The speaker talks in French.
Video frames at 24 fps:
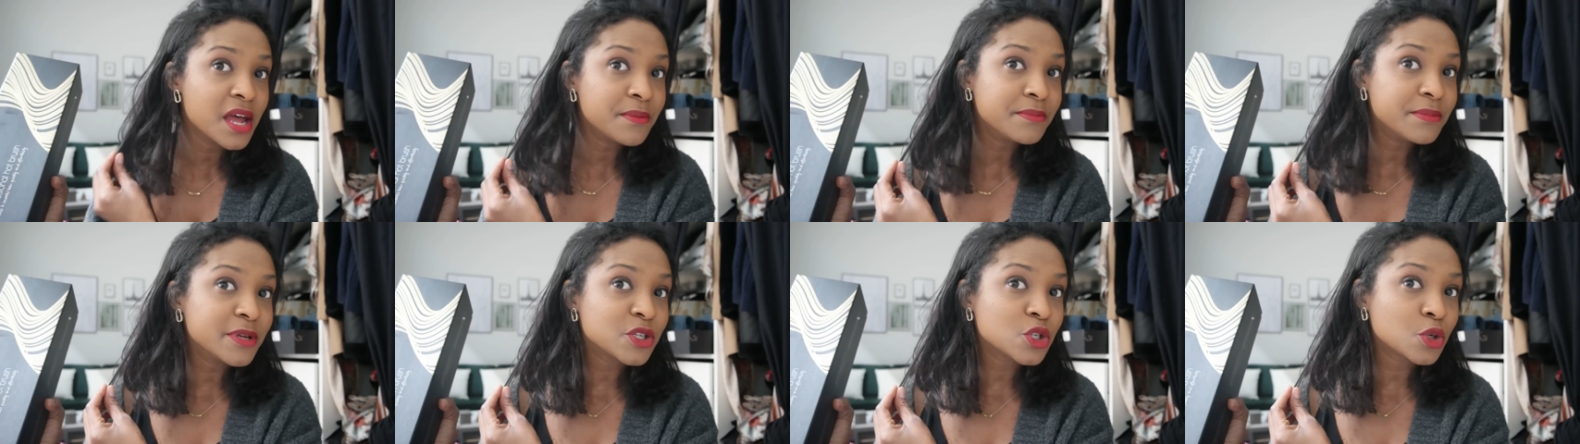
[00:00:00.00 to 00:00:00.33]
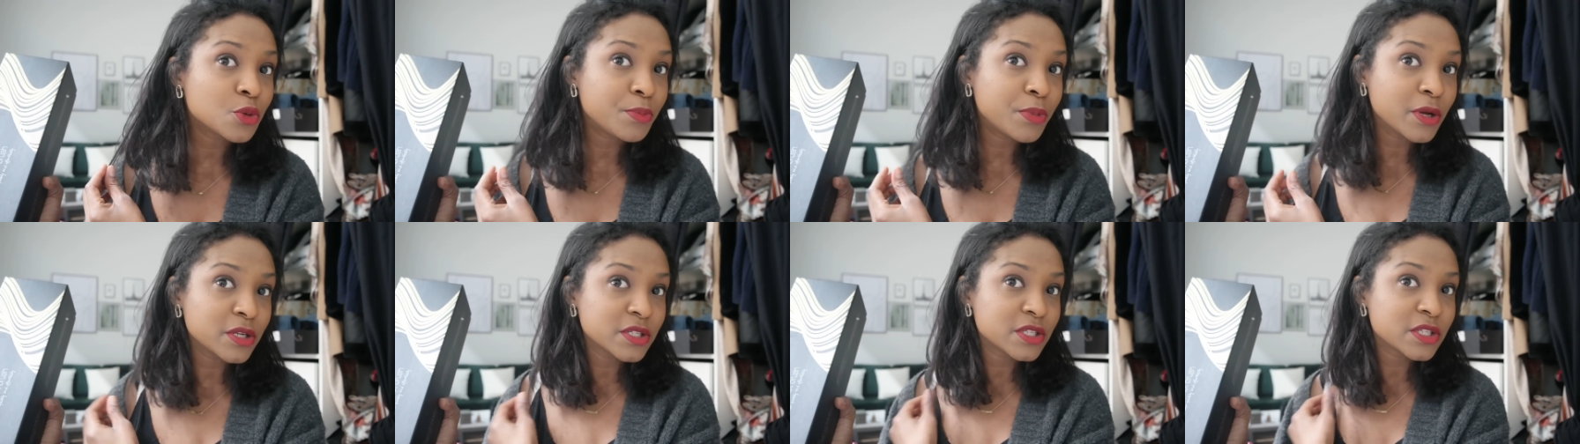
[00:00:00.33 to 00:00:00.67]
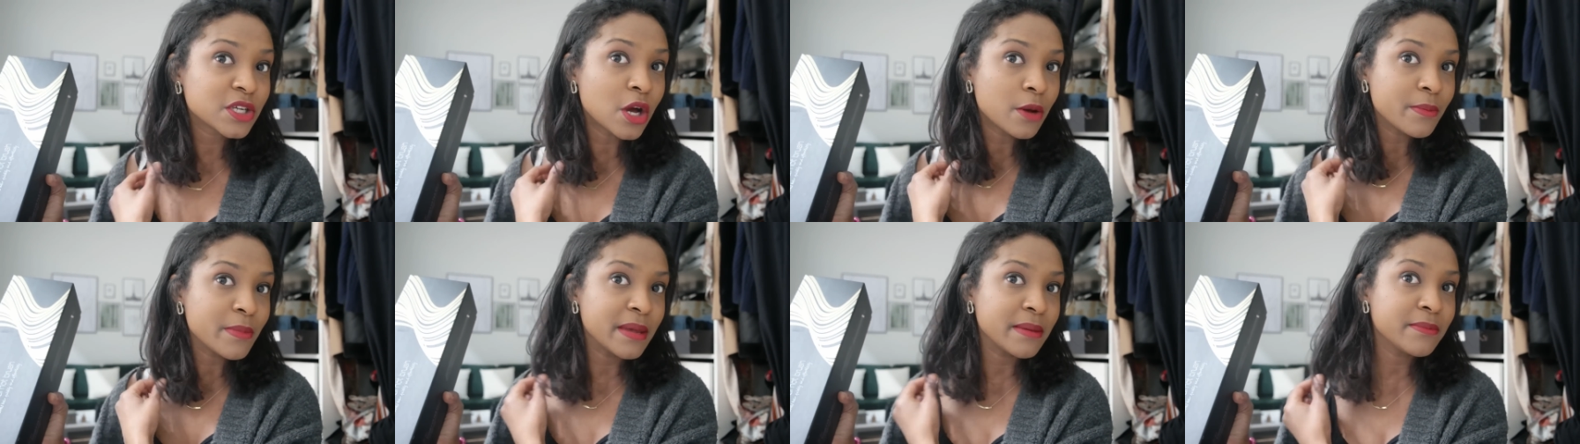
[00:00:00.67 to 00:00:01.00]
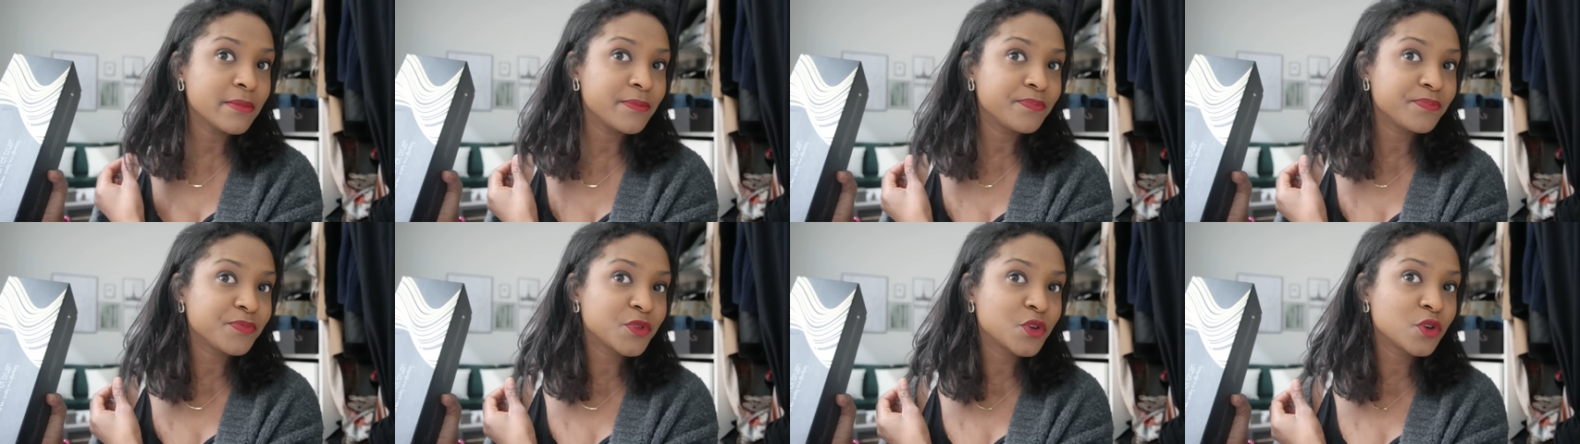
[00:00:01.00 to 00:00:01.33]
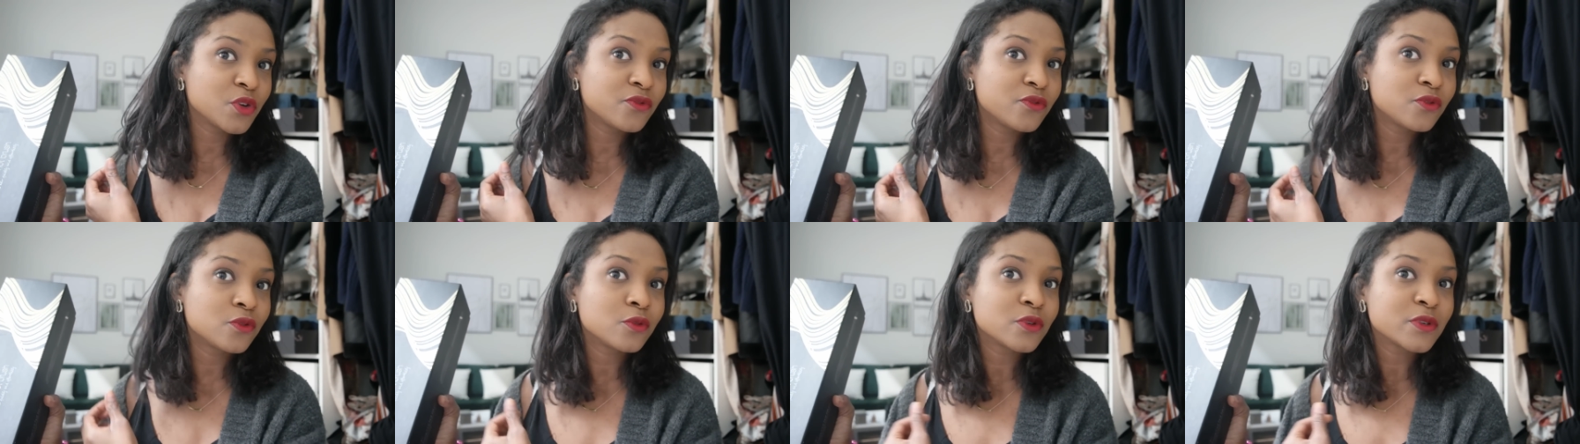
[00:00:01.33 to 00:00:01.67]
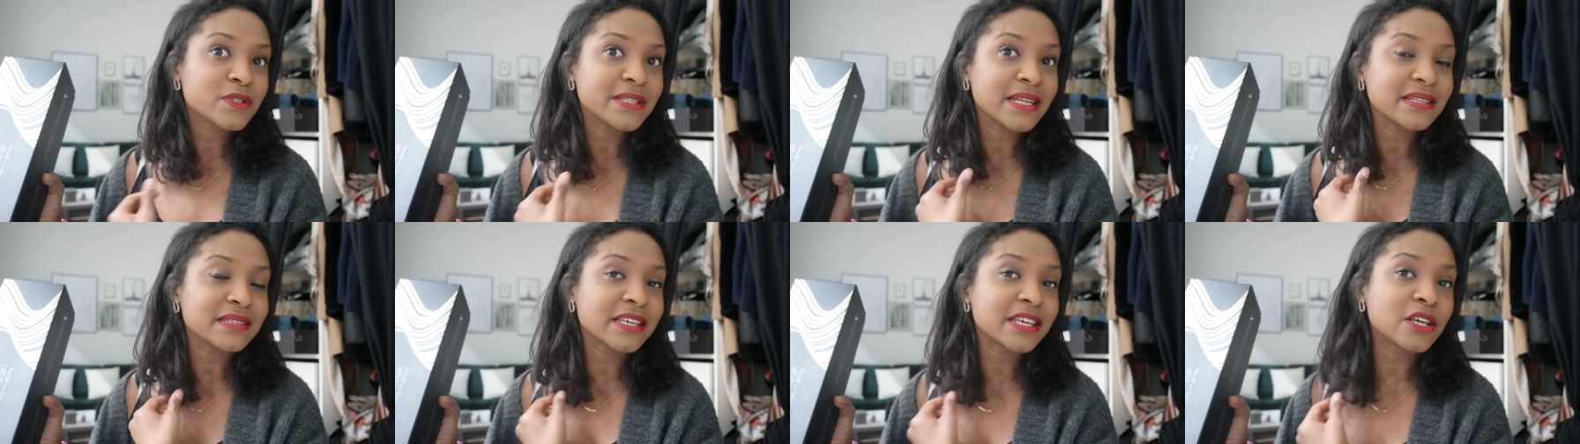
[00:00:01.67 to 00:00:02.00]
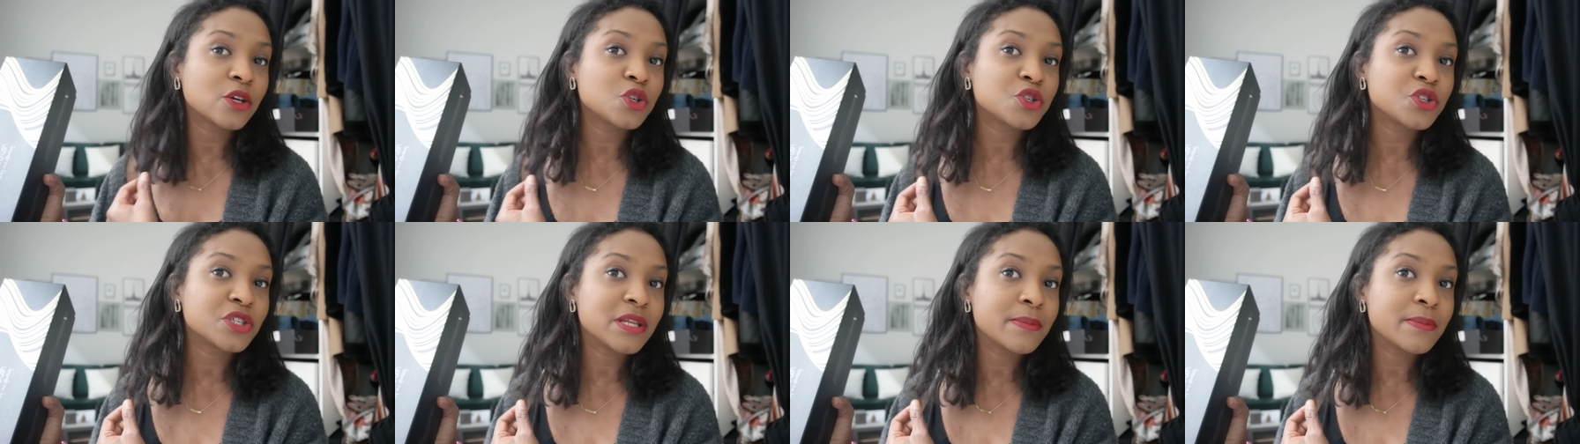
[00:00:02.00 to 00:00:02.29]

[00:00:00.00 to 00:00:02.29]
Mais je pense quand même que vous constaterez que je